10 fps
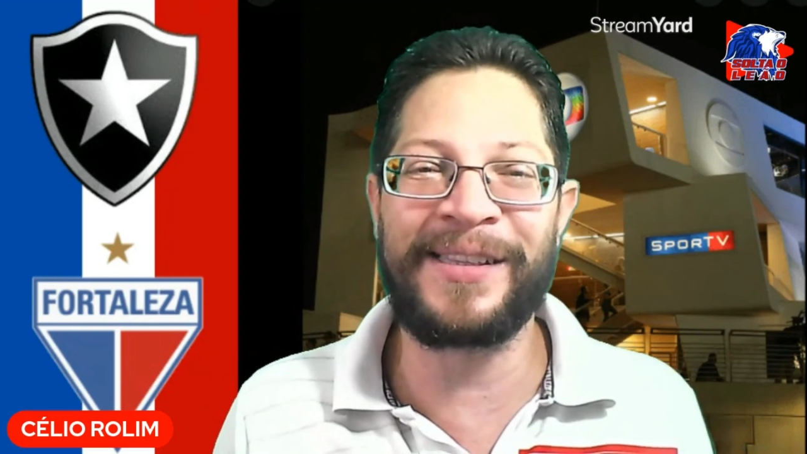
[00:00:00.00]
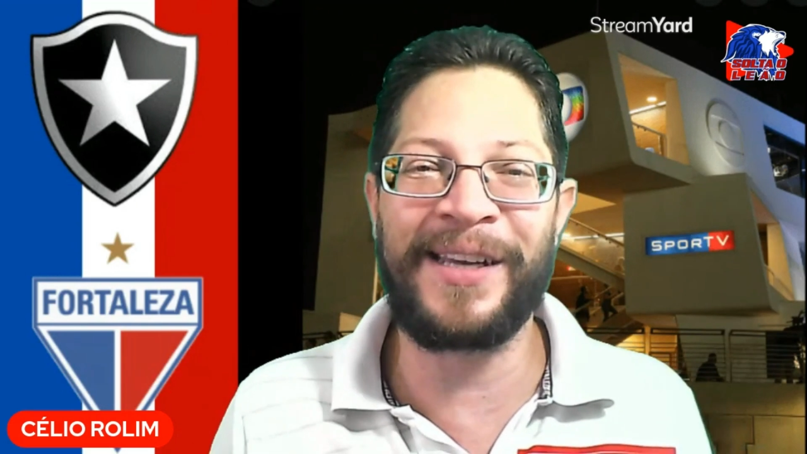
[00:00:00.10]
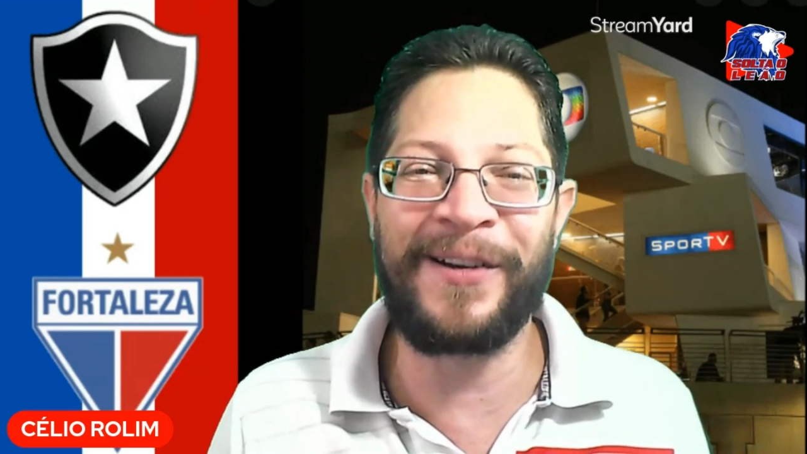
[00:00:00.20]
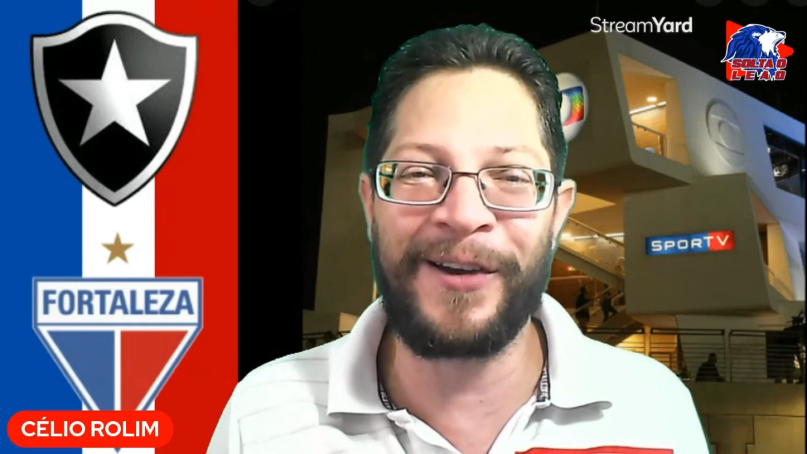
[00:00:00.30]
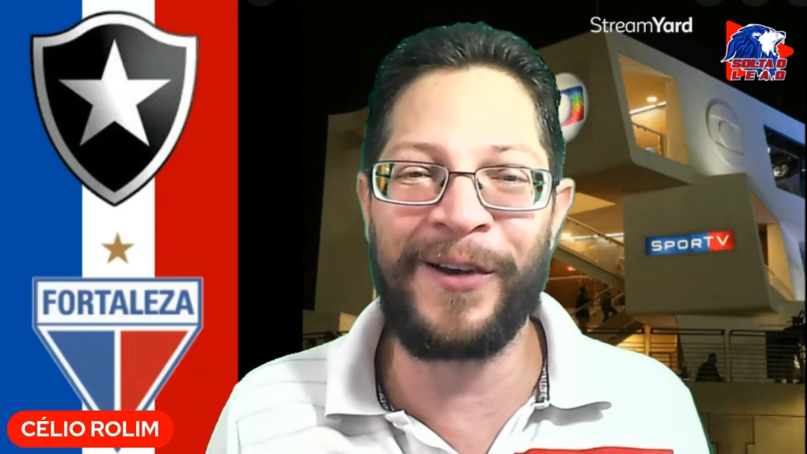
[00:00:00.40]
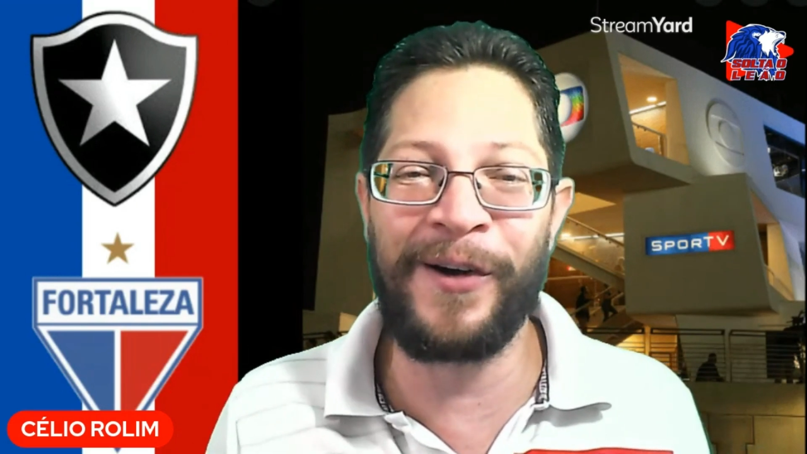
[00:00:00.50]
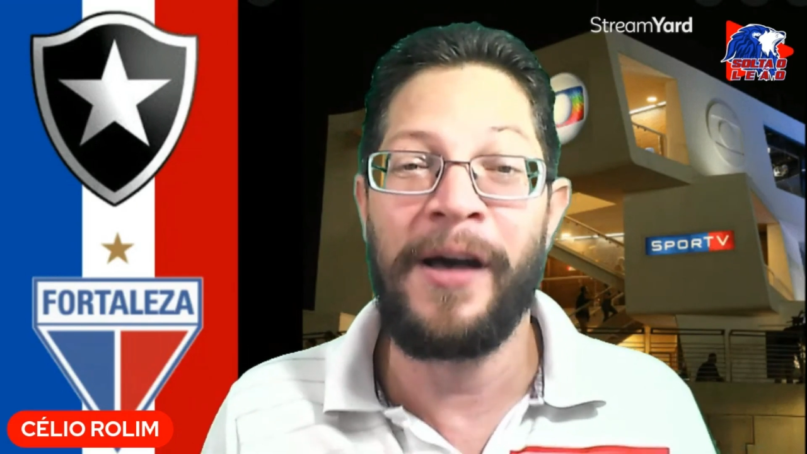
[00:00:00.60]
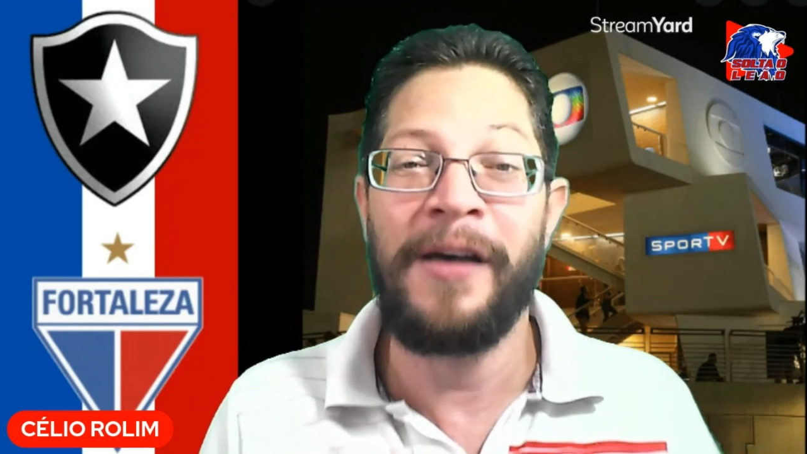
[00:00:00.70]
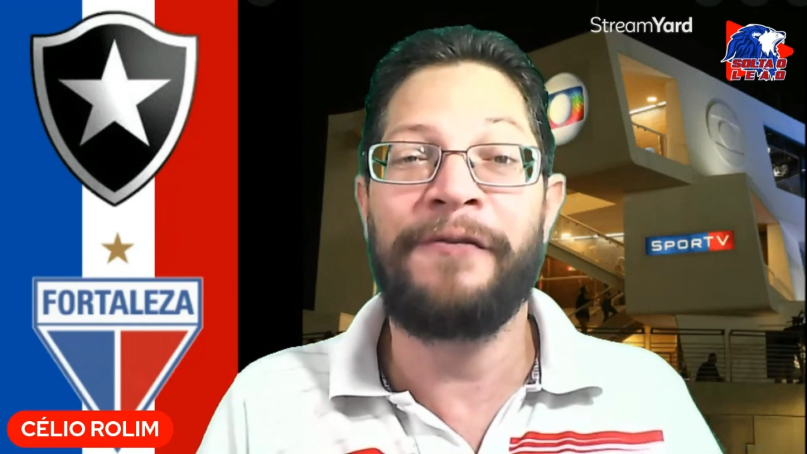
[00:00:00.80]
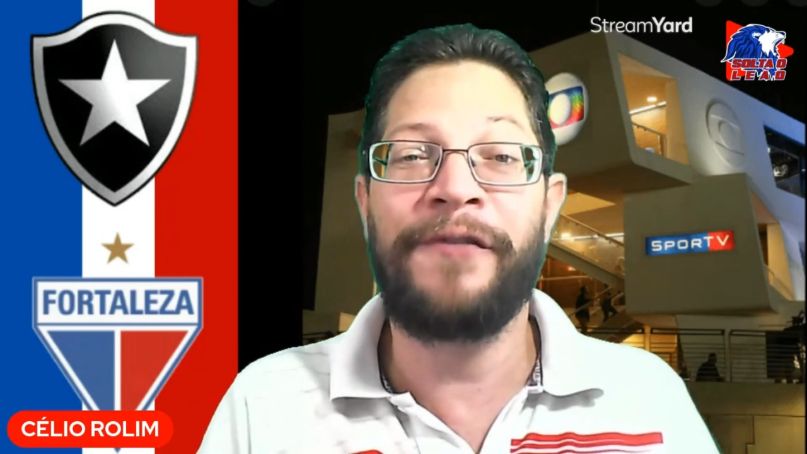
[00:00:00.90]

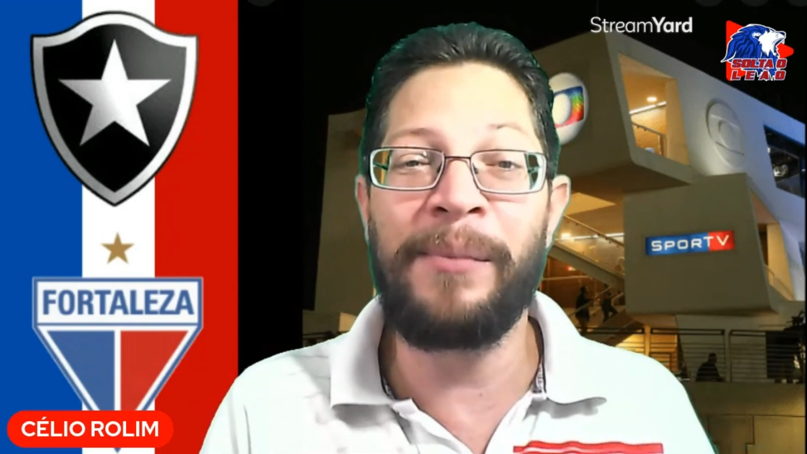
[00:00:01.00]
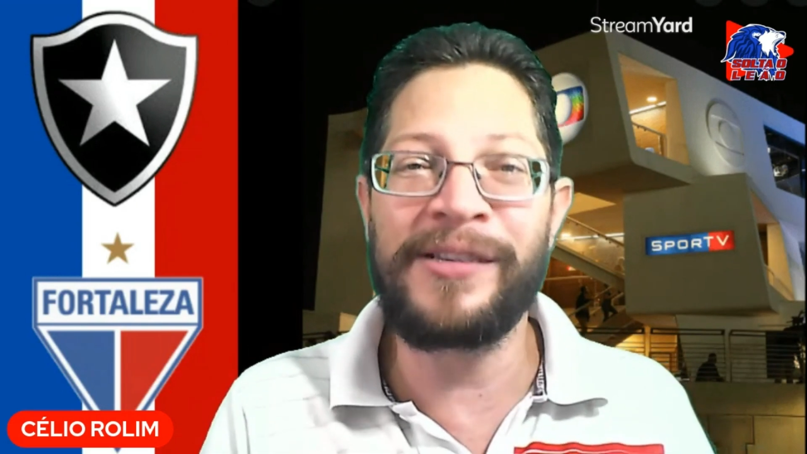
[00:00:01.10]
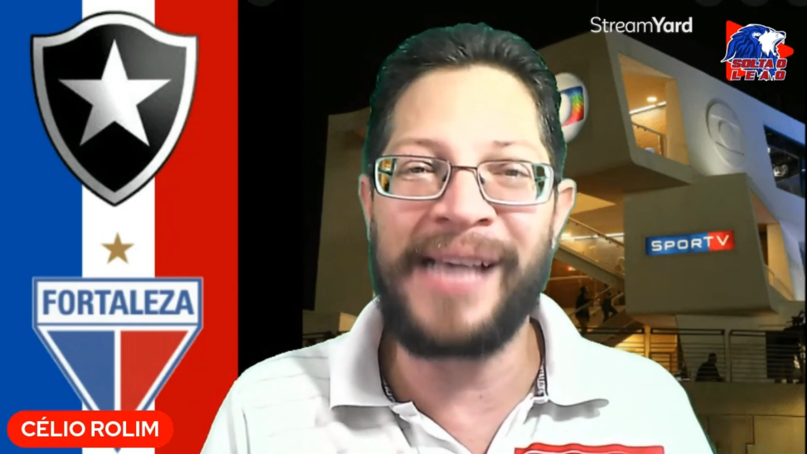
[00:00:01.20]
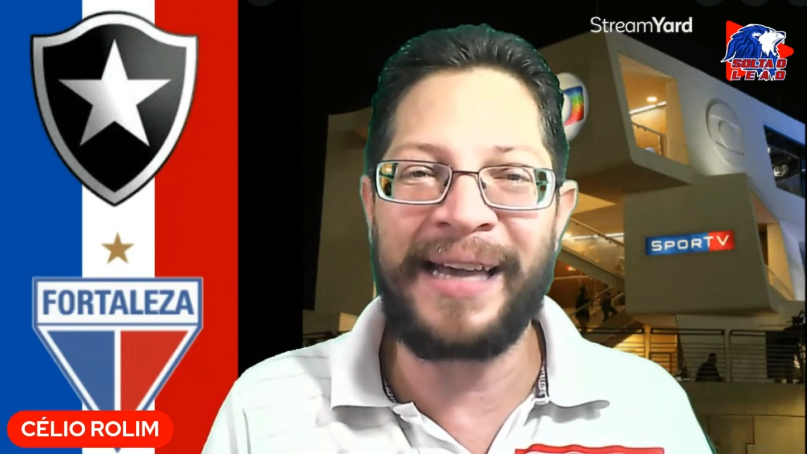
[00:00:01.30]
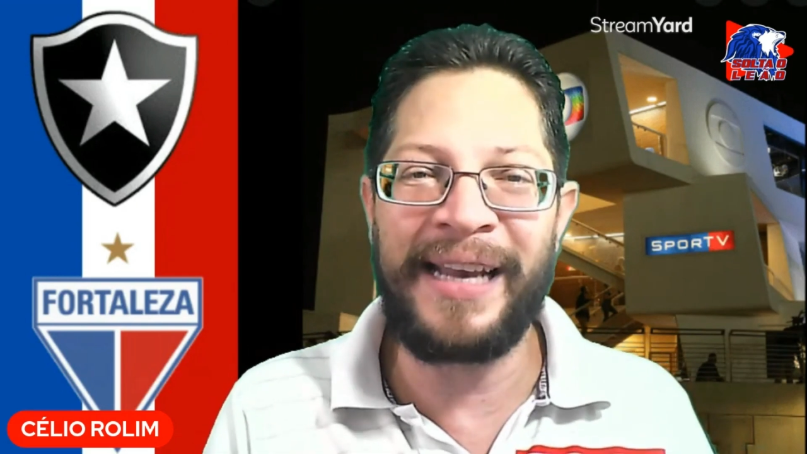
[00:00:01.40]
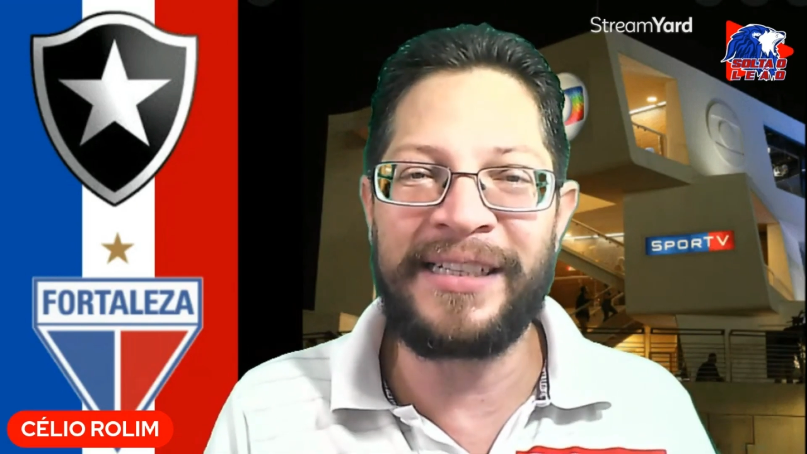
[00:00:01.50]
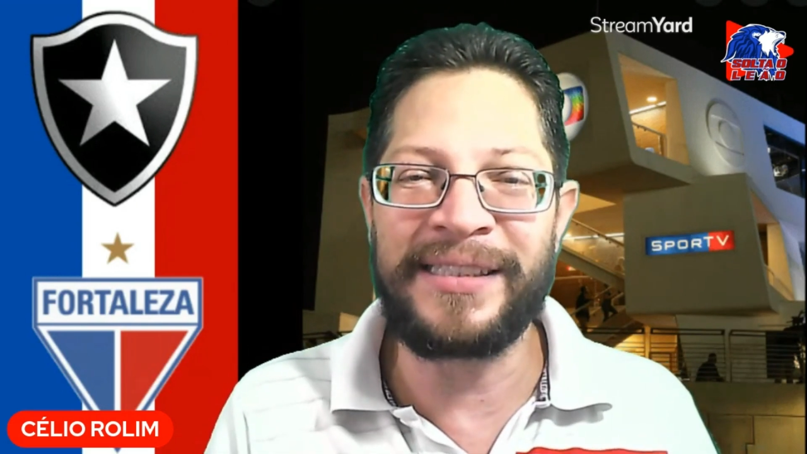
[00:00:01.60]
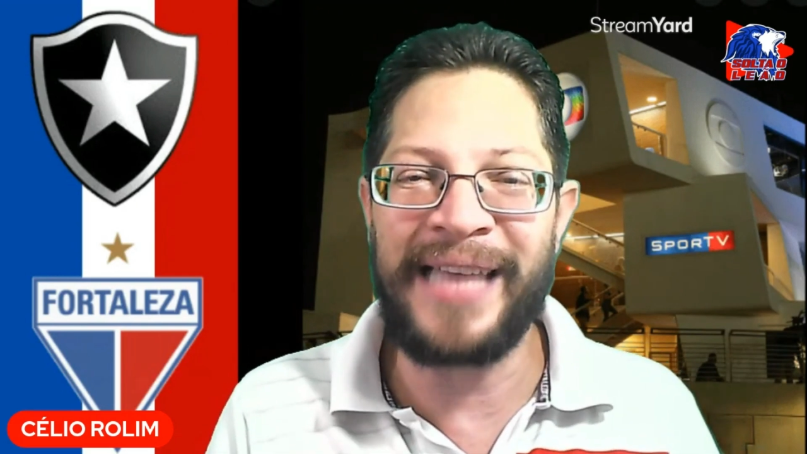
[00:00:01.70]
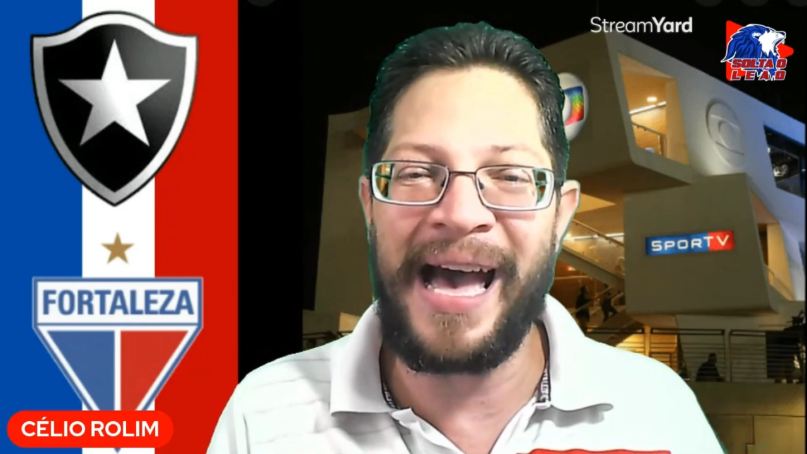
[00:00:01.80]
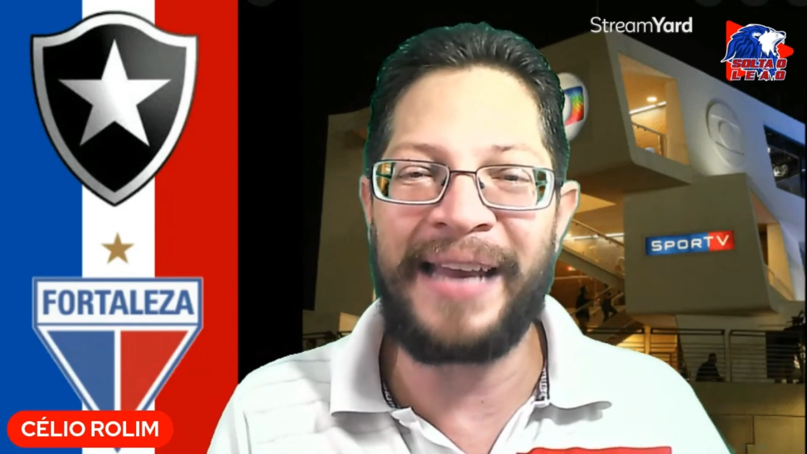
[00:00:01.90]
tricolor, vamos
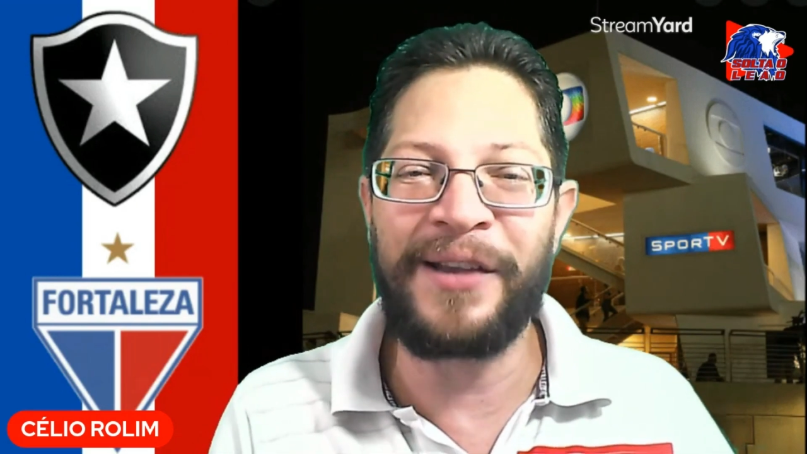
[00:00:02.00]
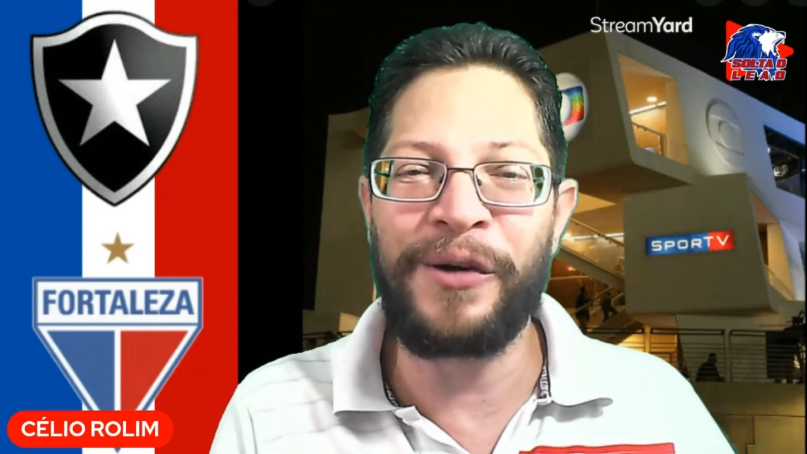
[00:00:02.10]
acreditar e